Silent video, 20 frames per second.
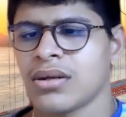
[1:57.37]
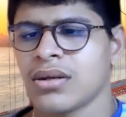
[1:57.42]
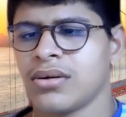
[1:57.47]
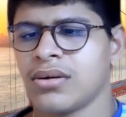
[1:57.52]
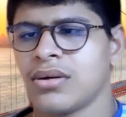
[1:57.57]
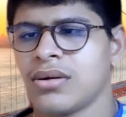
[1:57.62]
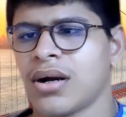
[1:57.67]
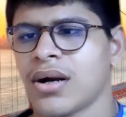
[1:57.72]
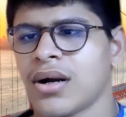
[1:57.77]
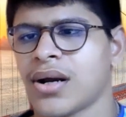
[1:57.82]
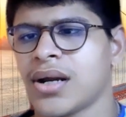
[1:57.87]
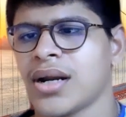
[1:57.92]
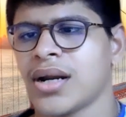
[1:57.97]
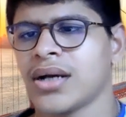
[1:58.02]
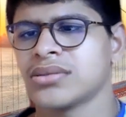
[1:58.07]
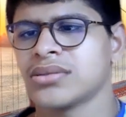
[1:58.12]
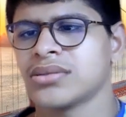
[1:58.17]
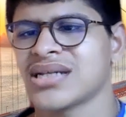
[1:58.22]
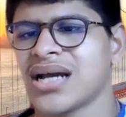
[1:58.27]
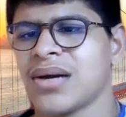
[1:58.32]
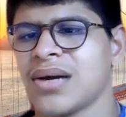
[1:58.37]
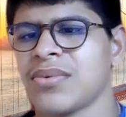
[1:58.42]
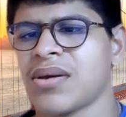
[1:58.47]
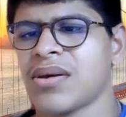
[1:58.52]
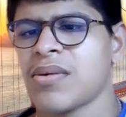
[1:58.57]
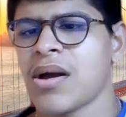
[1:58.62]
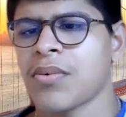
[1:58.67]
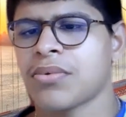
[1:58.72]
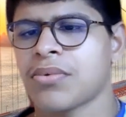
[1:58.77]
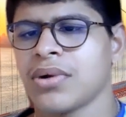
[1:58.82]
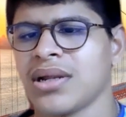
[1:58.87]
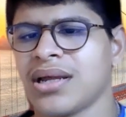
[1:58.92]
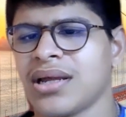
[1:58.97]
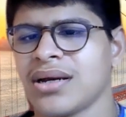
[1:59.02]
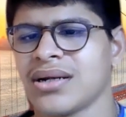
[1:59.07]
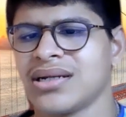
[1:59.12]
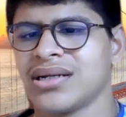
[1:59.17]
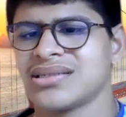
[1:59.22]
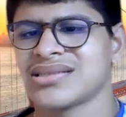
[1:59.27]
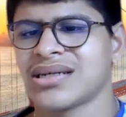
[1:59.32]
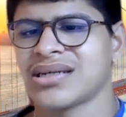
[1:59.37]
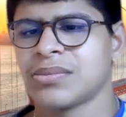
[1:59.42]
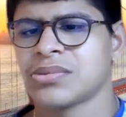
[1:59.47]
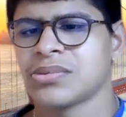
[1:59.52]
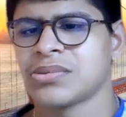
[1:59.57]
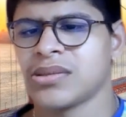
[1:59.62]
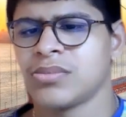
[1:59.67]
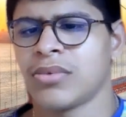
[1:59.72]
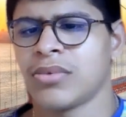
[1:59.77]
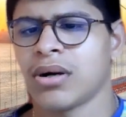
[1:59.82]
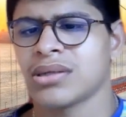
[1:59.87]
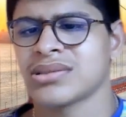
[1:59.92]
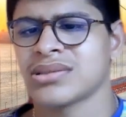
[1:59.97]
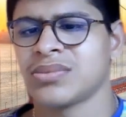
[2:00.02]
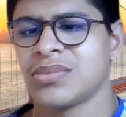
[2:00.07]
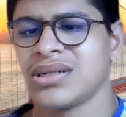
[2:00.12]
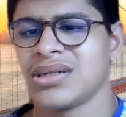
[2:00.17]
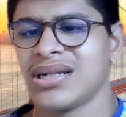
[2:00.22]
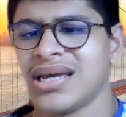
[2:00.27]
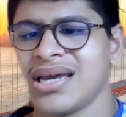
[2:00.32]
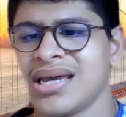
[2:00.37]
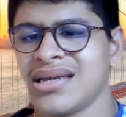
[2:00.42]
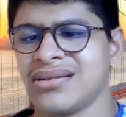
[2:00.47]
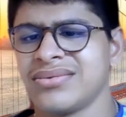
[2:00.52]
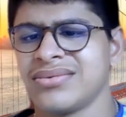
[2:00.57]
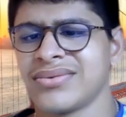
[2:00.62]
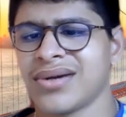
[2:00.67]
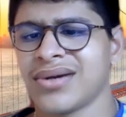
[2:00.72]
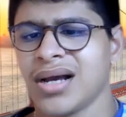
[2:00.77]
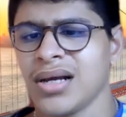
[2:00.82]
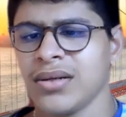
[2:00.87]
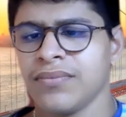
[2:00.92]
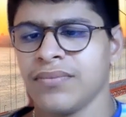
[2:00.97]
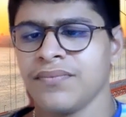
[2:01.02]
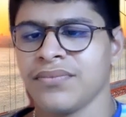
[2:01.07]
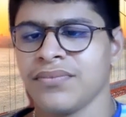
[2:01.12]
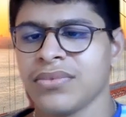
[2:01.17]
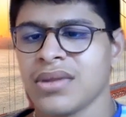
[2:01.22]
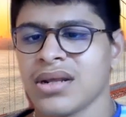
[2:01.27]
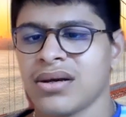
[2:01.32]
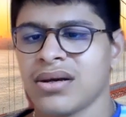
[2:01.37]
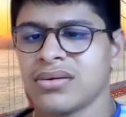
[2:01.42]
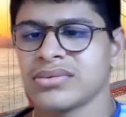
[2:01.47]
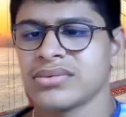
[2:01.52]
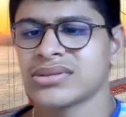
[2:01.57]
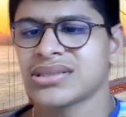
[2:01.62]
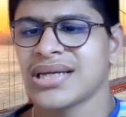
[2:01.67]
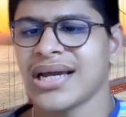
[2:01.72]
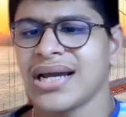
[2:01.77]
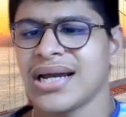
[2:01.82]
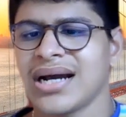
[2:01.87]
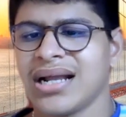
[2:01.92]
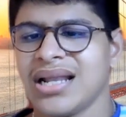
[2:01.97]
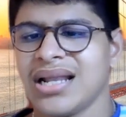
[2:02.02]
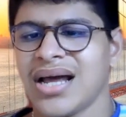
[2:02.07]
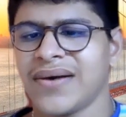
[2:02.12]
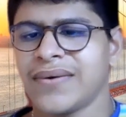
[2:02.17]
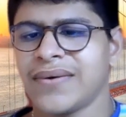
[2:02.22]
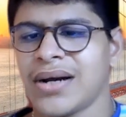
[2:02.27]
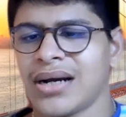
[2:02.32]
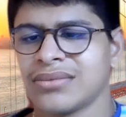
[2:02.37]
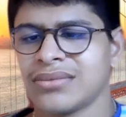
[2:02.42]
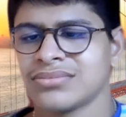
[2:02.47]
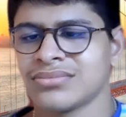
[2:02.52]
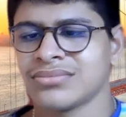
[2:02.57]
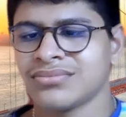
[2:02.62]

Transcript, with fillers: तो अगर उसका भी मैं आपको लिंक डिस्क्रिप्शन बॉक्स में दे ही दूंगा उसके अलावा